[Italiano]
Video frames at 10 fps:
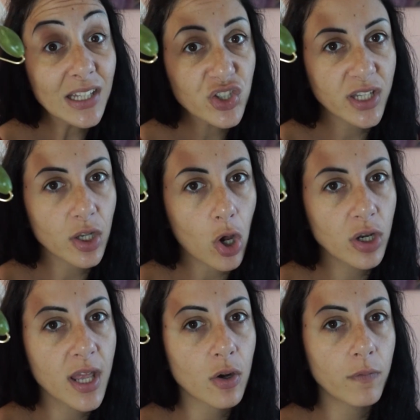il jade
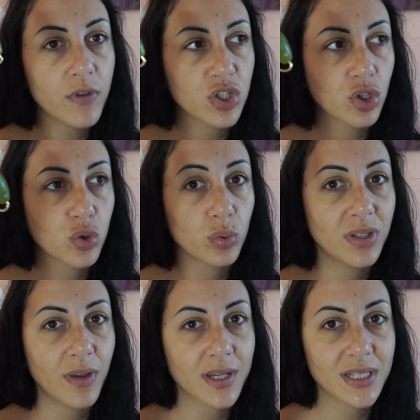roller l'ho visto su
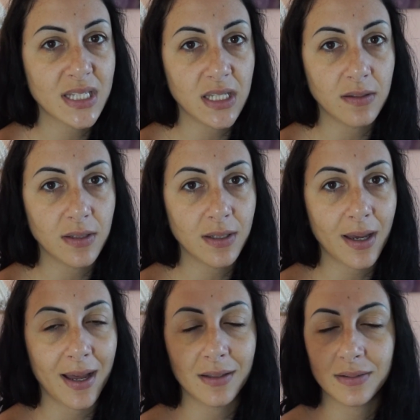diversi
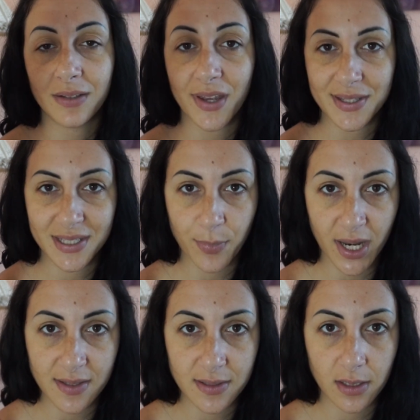siti a diversi
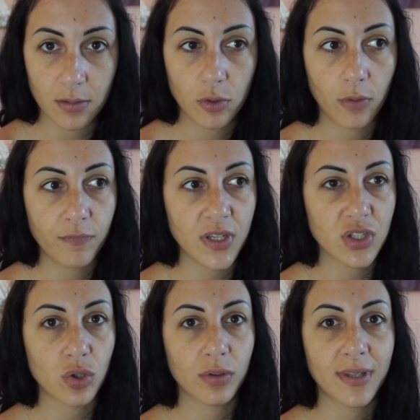prezzi l'ho
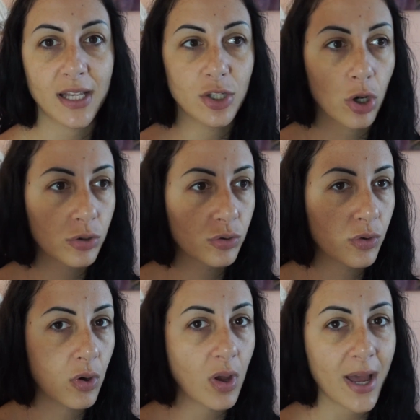visto dagli
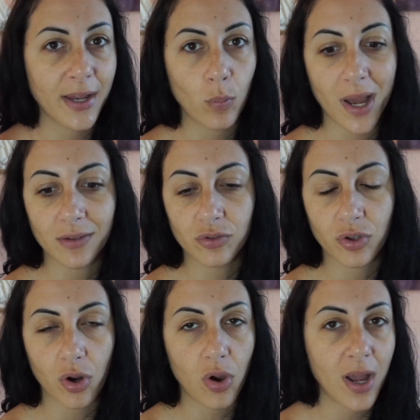8 ai
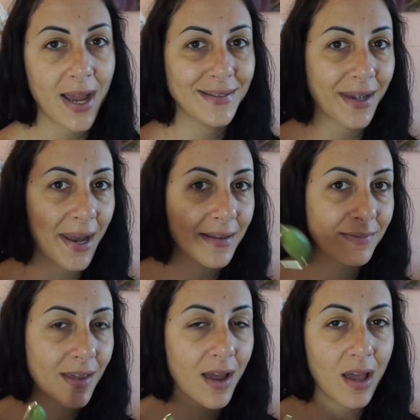4 ai
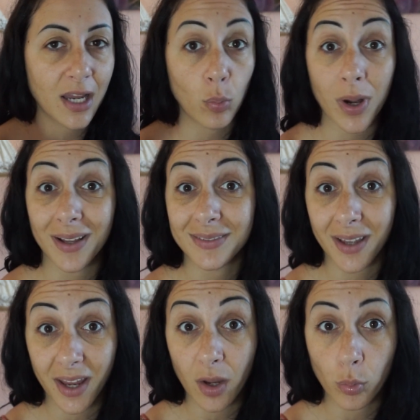30 ai 40
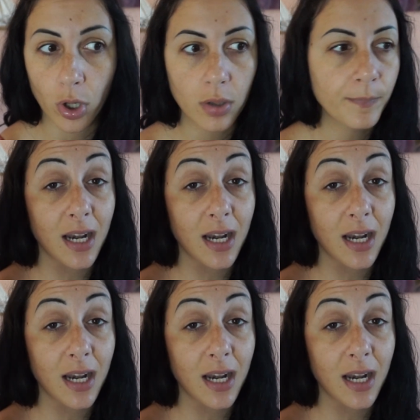90 euro